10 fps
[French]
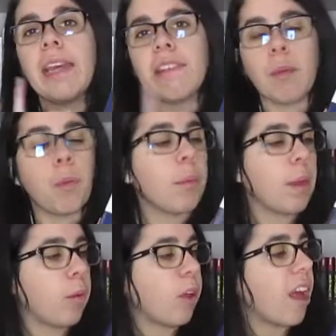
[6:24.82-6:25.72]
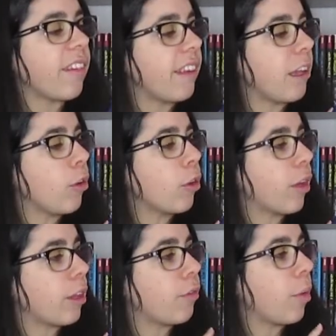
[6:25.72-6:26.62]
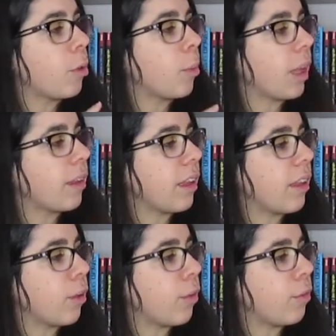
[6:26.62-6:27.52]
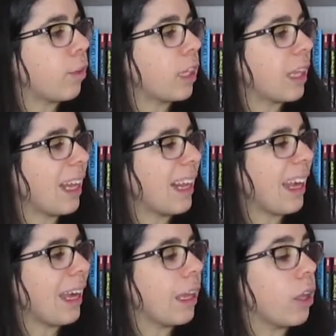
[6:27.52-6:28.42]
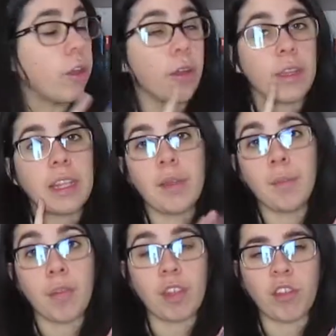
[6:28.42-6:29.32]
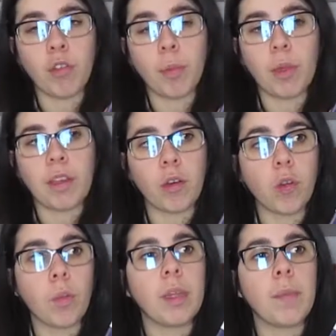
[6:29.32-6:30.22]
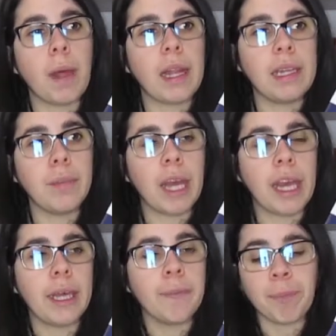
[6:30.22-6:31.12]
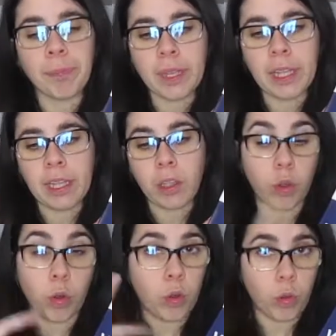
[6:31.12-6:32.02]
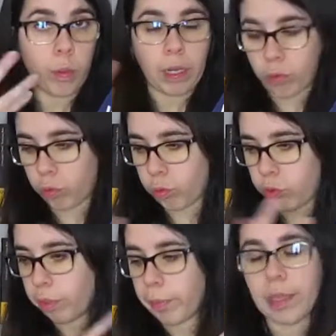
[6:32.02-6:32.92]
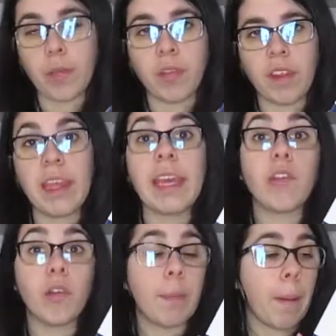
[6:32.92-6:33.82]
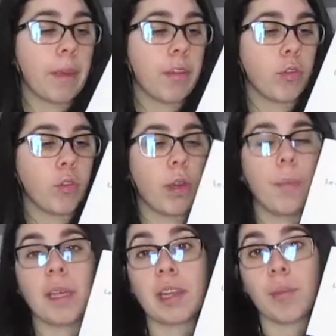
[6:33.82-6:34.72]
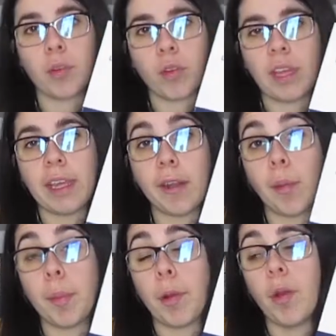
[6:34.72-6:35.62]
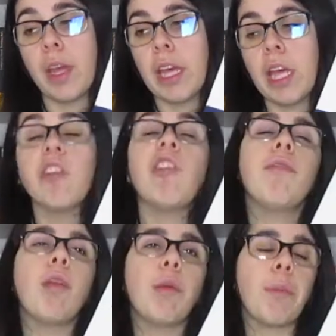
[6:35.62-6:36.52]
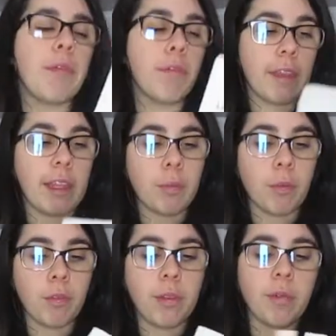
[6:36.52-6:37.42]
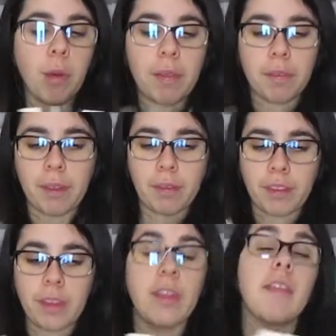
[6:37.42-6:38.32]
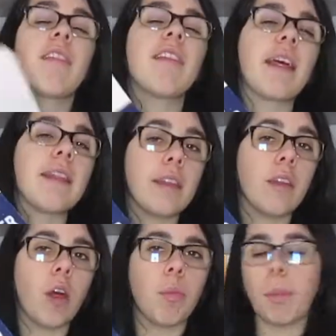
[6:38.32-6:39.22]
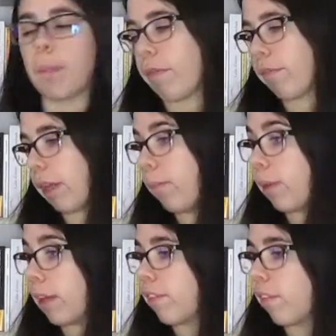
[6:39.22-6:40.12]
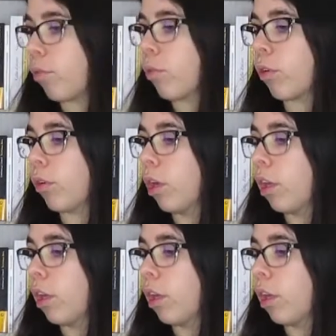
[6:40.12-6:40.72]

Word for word: J'ai premièrement acheté Le cœur des femmes de Martin Winkeller, qui m'avait justement été recommandé par les libraires. Euh, le, bah, le, jour où j'ai demandé conseil. Et je ne l'ai pas pris ce jour-là, bien qu'il me tentait énormément. Je l'ai vu à Emmaüs et je me suis dit, ouais, c'est un signe. C'est un énorme pavé, mais j'avoue que,